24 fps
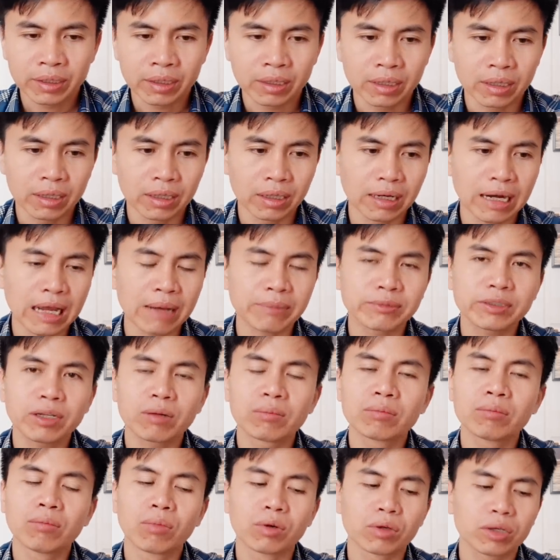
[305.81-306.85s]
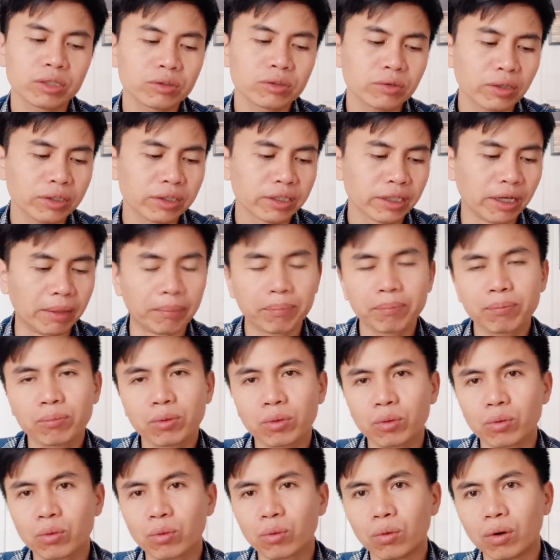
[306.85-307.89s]
à, làm trong một cái doanh nghiệp
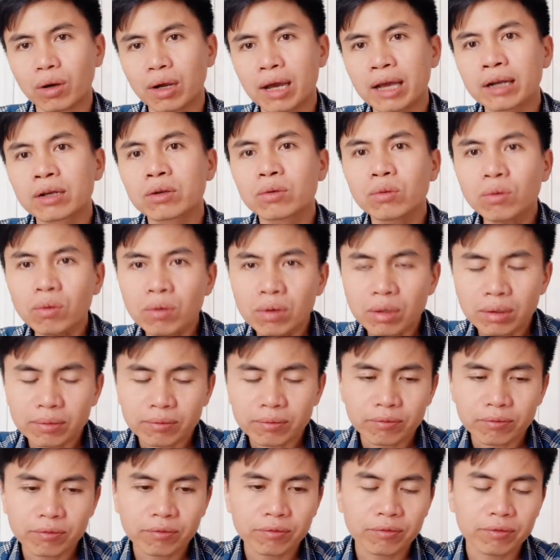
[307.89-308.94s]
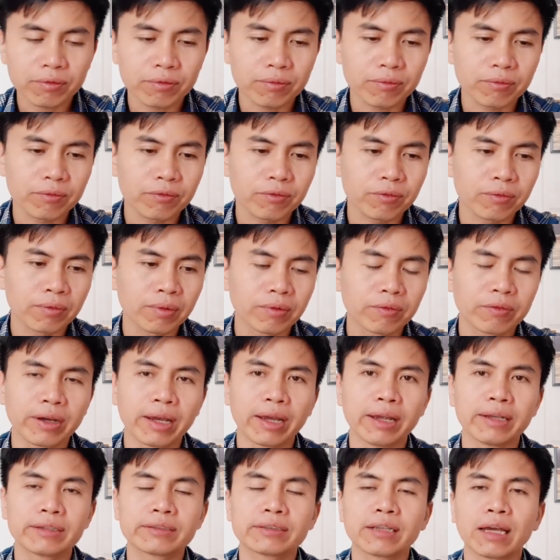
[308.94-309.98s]
của Hàn Quốc
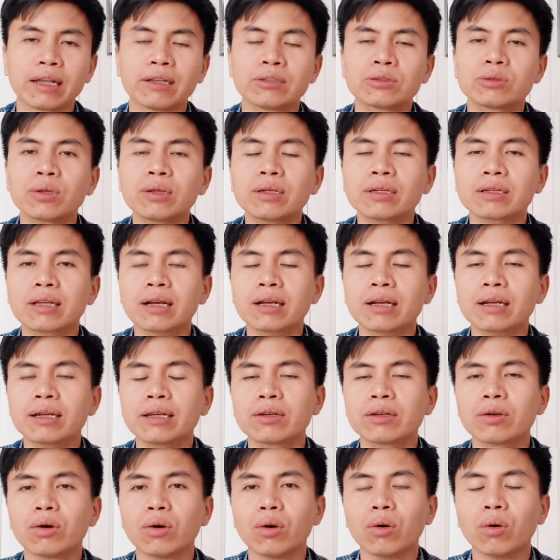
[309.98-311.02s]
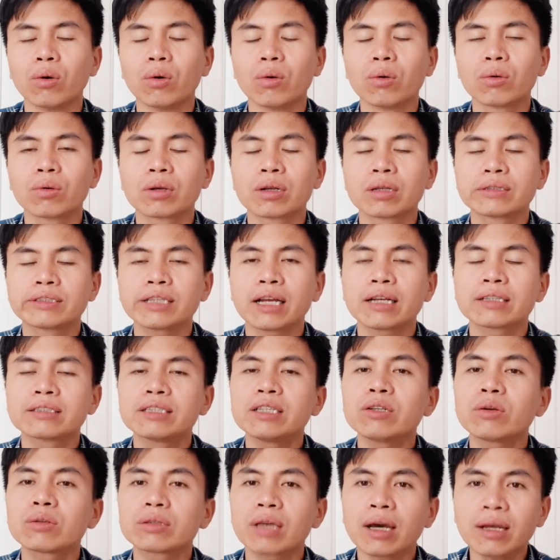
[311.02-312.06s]
về sản xuất các cái đồ ờ, trang
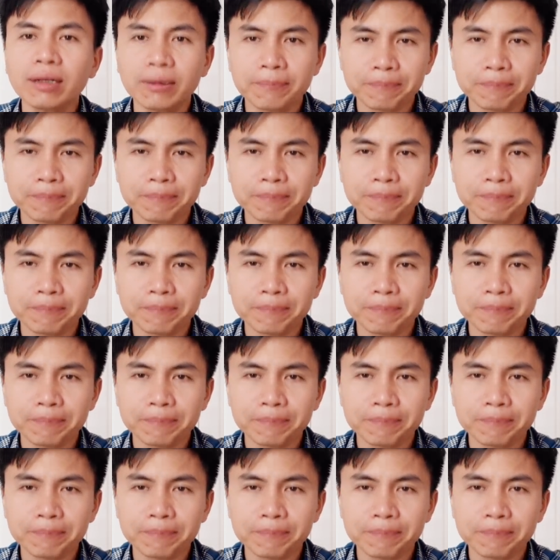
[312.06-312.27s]
trí nội thất